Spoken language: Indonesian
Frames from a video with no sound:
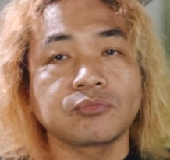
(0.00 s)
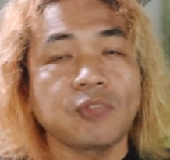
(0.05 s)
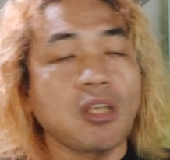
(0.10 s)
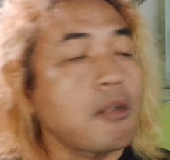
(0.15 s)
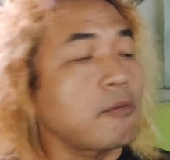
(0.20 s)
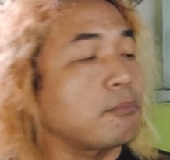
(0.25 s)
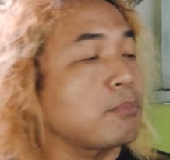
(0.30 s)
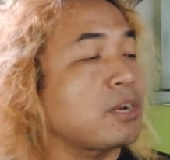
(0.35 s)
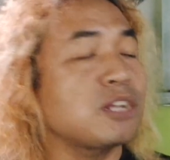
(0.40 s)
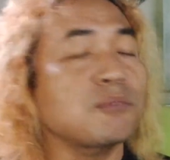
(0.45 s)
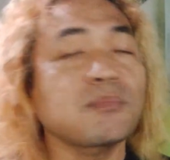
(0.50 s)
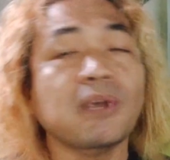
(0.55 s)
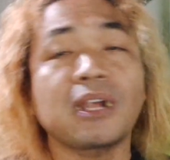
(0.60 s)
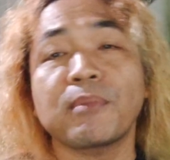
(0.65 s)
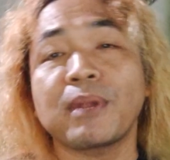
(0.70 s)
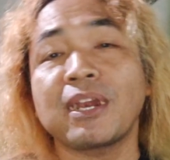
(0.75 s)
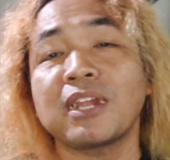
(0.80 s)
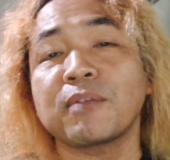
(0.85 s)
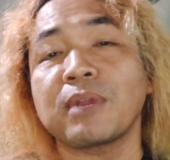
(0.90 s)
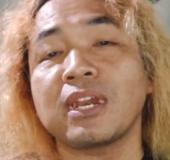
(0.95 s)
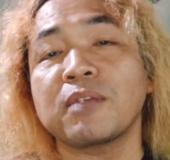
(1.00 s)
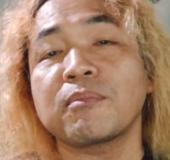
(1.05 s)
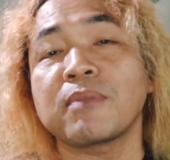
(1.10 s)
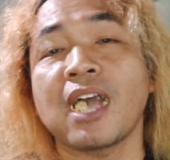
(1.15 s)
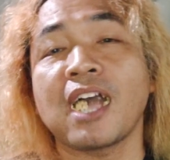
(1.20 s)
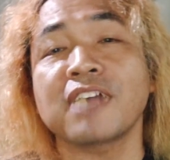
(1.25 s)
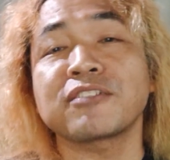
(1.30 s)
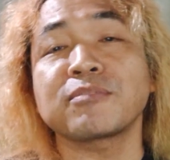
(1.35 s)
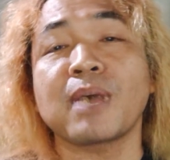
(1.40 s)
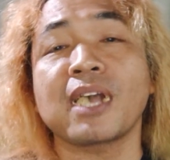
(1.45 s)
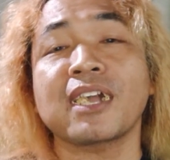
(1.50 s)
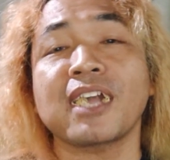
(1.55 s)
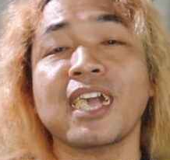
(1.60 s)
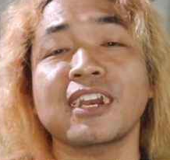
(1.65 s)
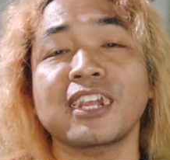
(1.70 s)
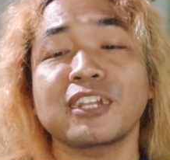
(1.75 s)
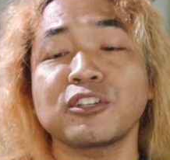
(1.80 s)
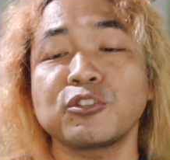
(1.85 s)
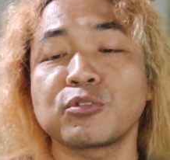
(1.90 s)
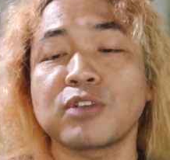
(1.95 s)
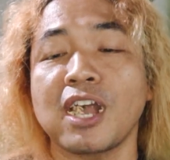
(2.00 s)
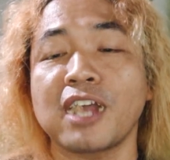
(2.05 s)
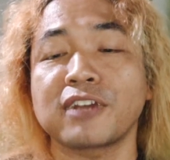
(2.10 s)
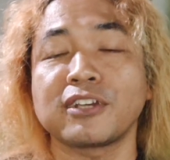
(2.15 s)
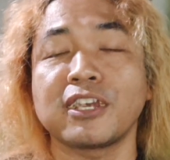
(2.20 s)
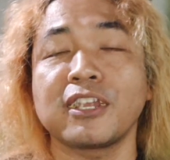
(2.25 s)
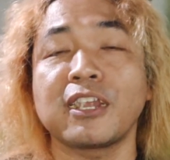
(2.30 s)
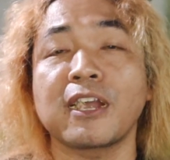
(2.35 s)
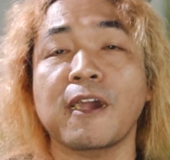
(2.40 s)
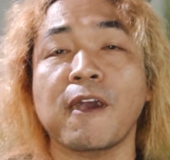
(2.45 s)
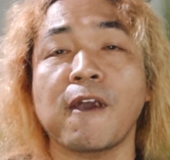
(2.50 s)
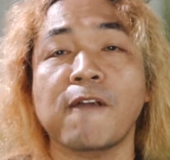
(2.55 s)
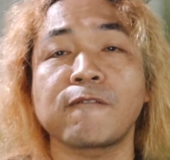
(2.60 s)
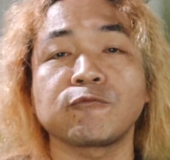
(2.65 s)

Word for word: paling paling paling bahas makanan juga ada yang